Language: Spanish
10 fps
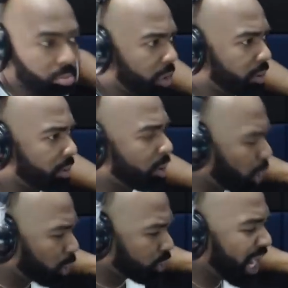
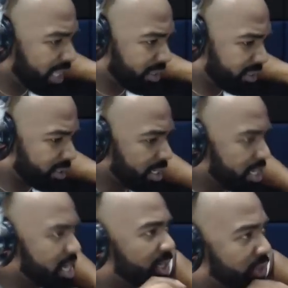los hits
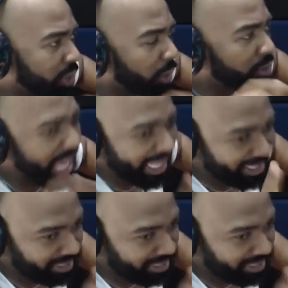son hits